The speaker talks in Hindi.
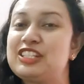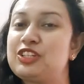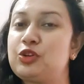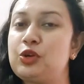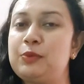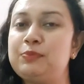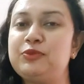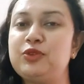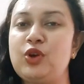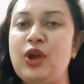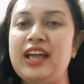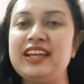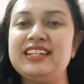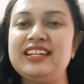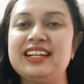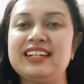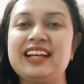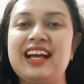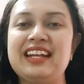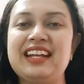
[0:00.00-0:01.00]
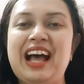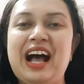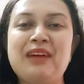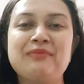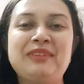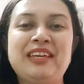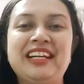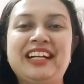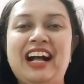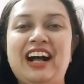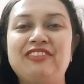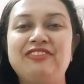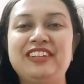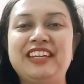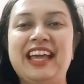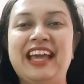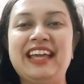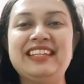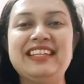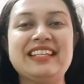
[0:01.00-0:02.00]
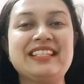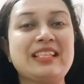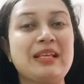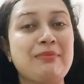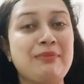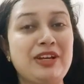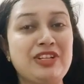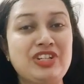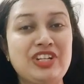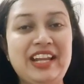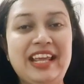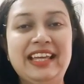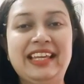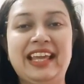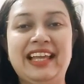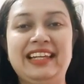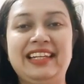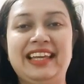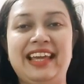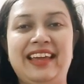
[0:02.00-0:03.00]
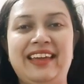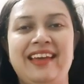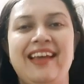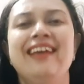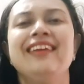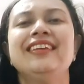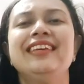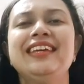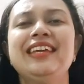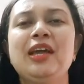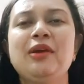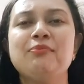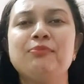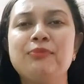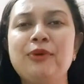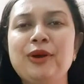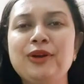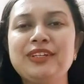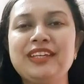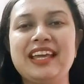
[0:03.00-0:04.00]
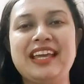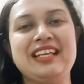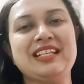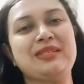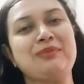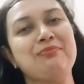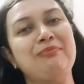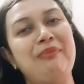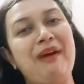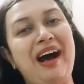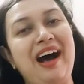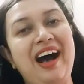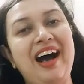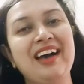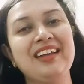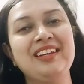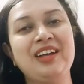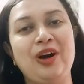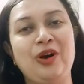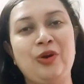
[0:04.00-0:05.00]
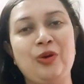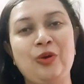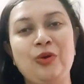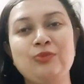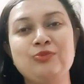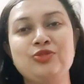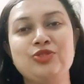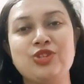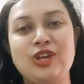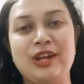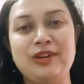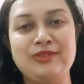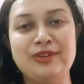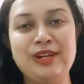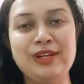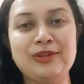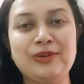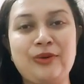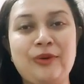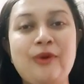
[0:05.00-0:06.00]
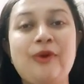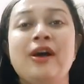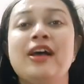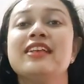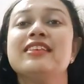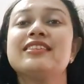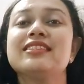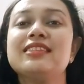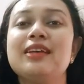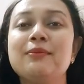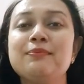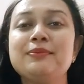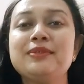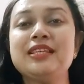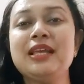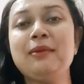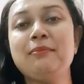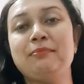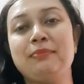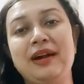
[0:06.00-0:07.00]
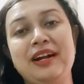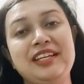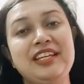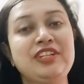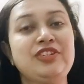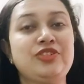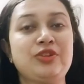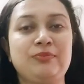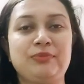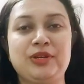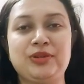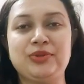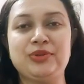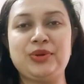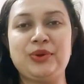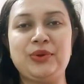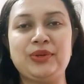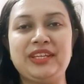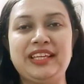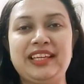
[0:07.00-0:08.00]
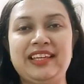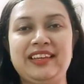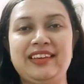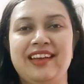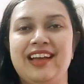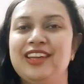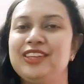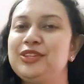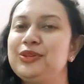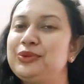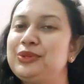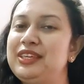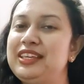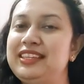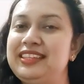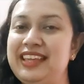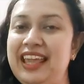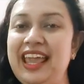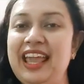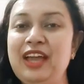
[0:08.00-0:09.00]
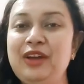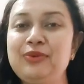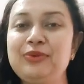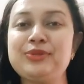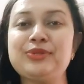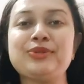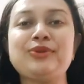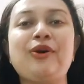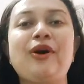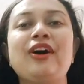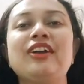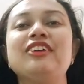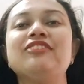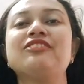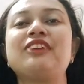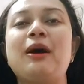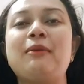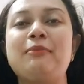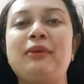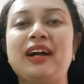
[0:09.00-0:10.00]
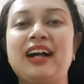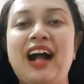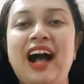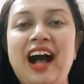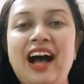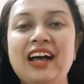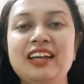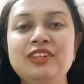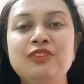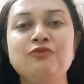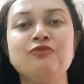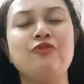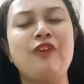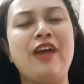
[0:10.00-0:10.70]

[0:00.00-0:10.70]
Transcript: स्क्रिप्ट राइटर का नाम ही काफी है ये समझने के लिए कि ये बुक इस महान अहोम जनरल को सबसे बड़ी ट्रिब्यूट होगी क्योंकि ये उस गौरव का बखान